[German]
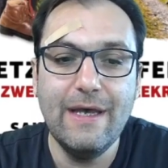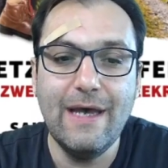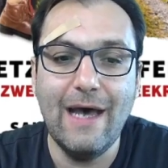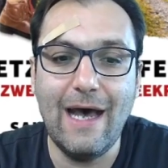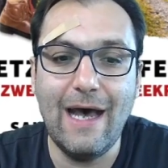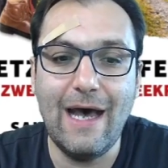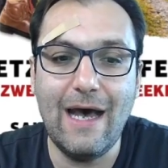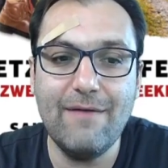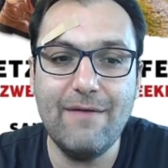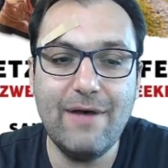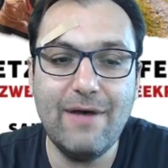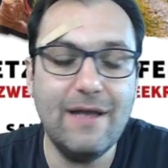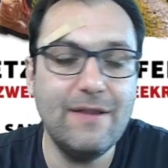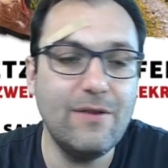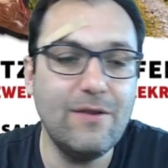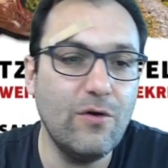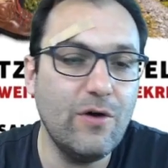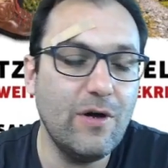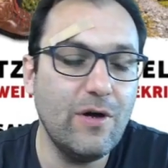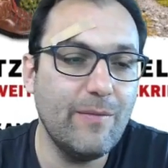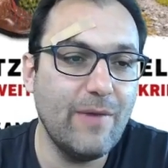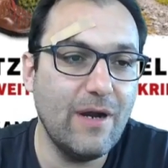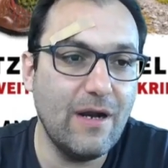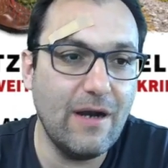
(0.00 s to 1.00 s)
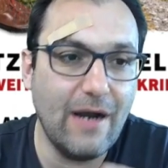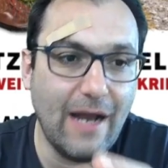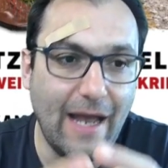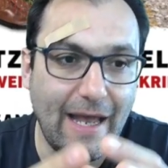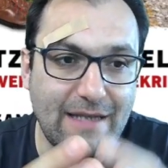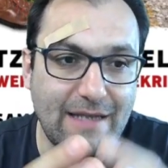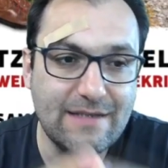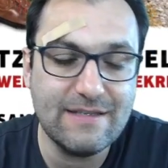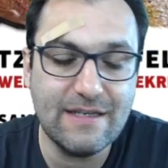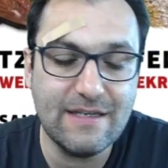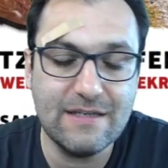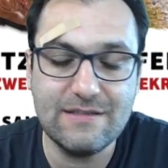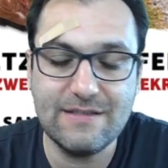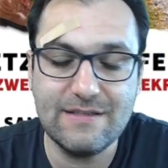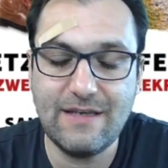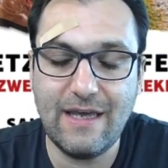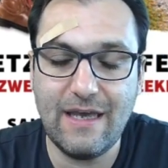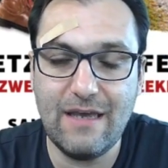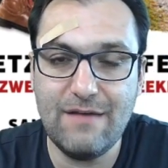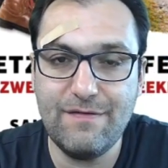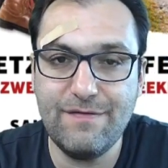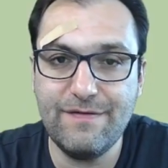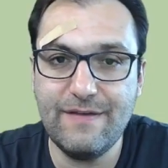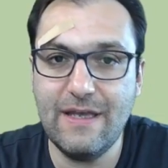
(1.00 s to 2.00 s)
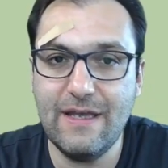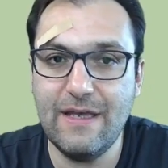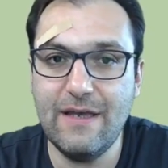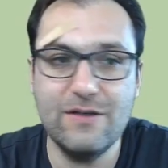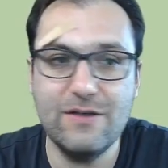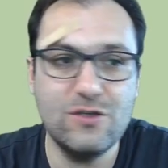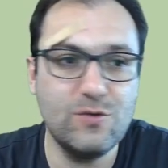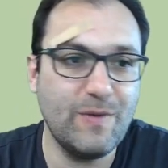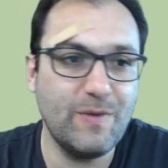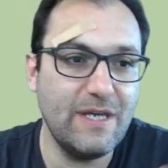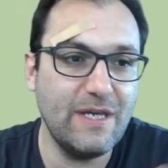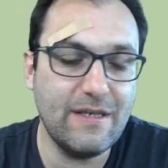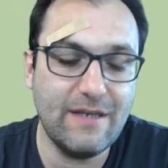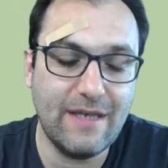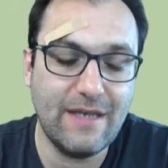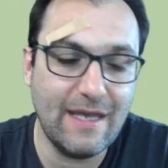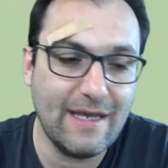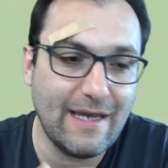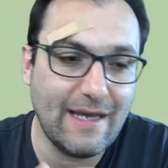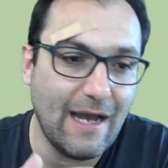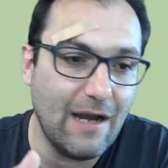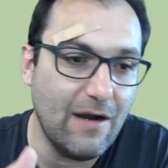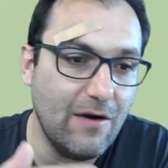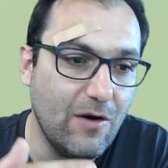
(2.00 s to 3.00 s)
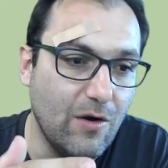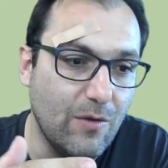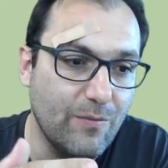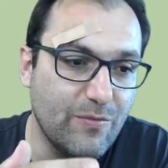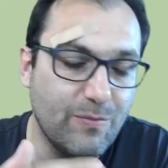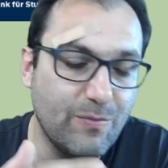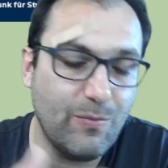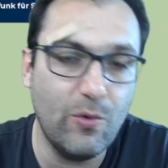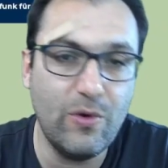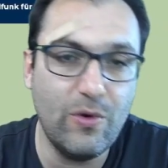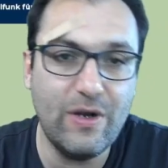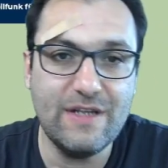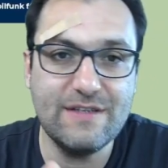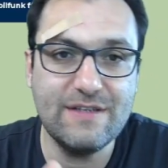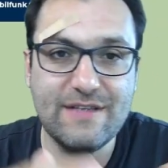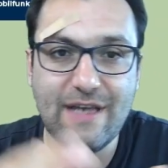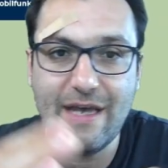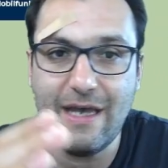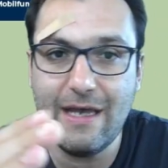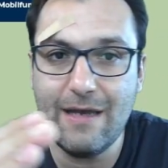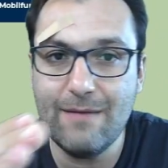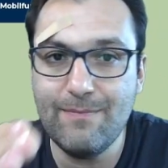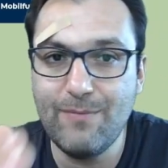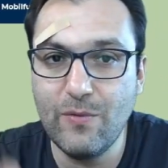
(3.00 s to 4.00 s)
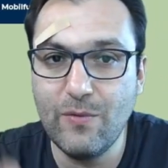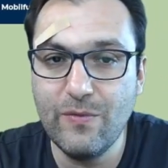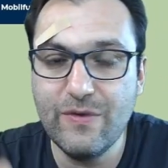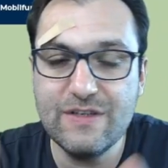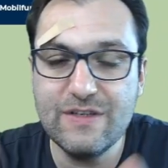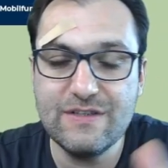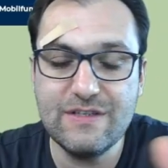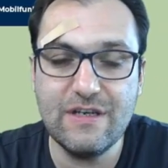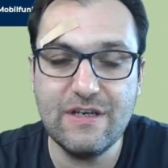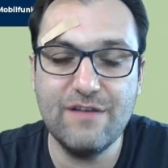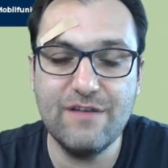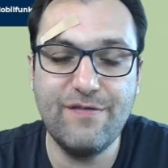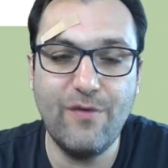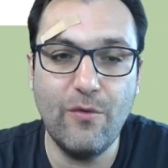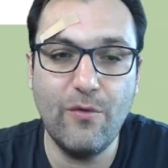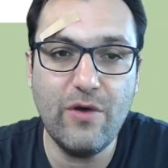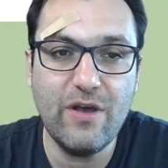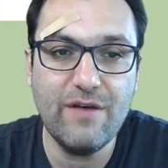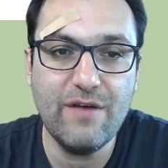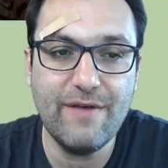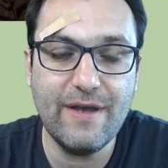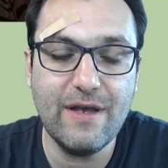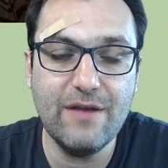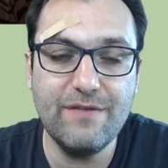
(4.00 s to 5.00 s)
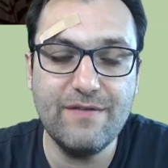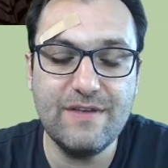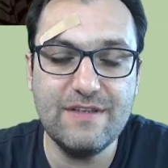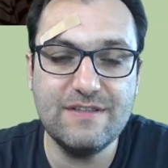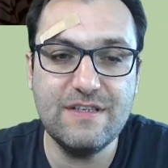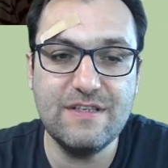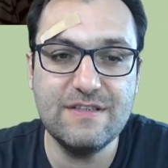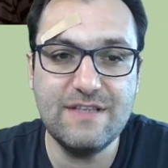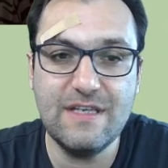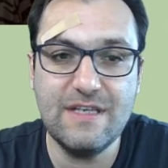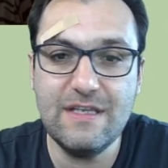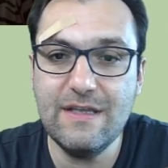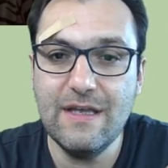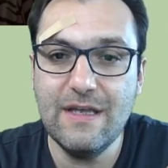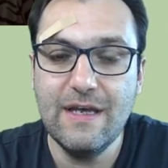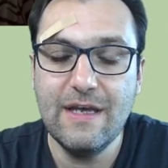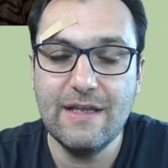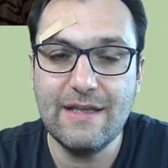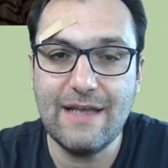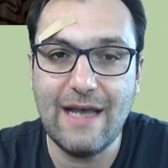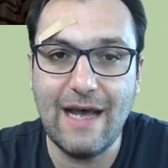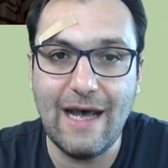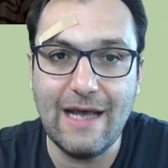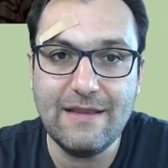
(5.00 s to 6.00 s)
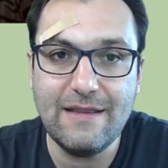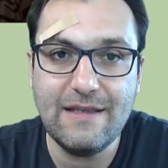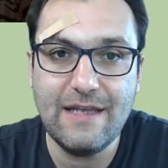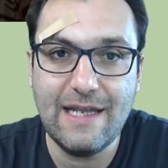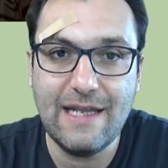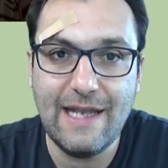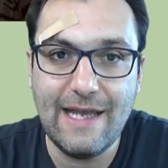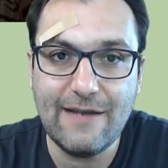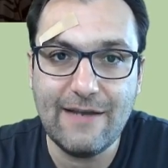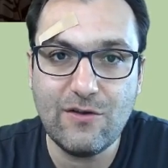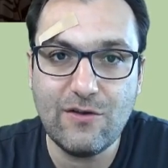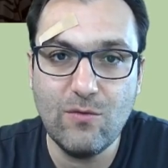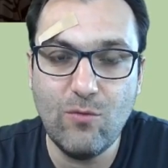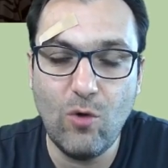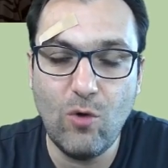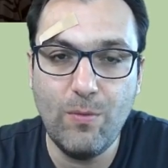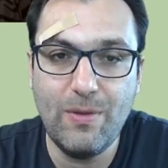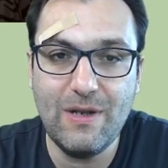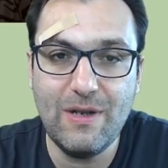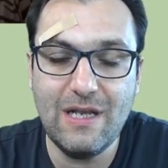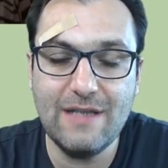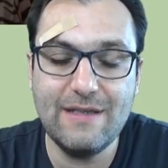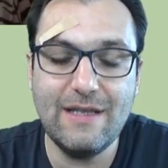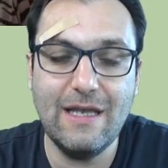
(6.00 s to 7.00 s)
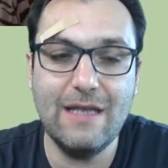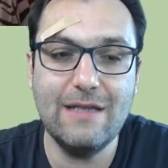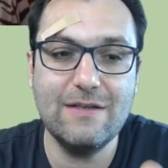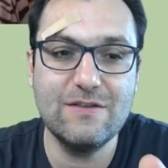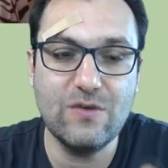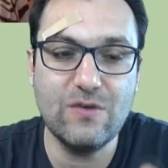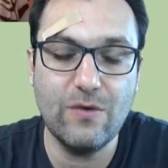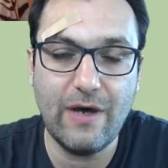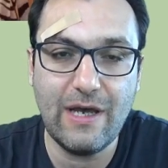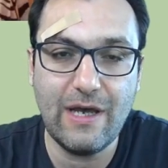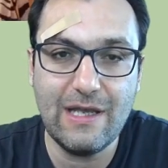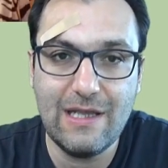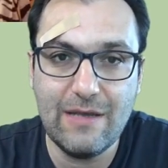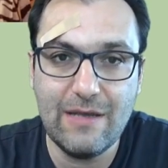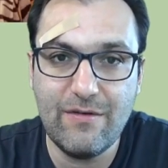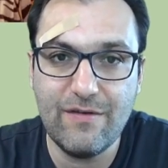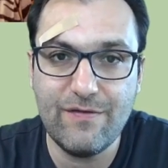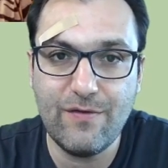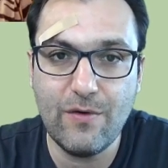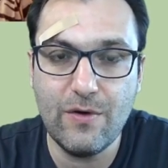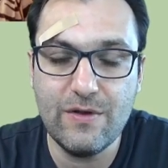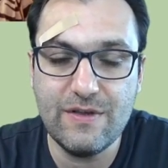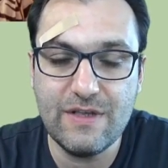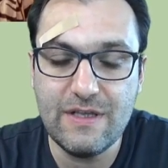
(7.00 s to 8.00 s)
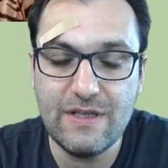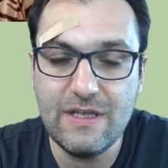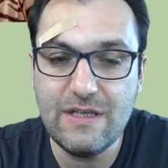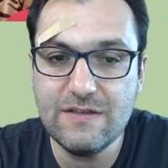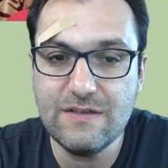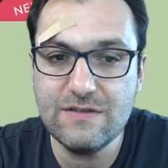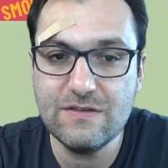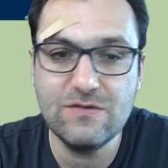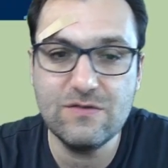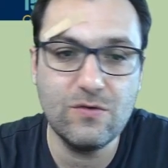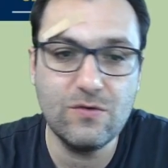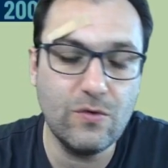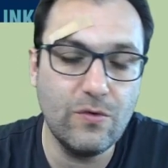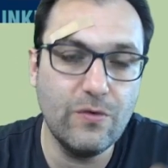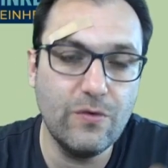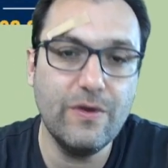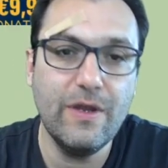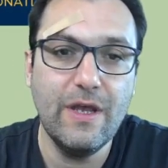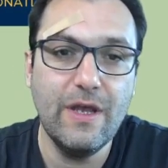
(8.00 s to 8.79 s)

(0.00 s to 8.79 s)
Aber noch einmal Einsatzkräfte, sprich, egal ob es Polizei, Bundesheer, Feuerwehr und wie sie sind, da hat die Elektromobilität, sorry, liebe Freunde, nichts zu tun,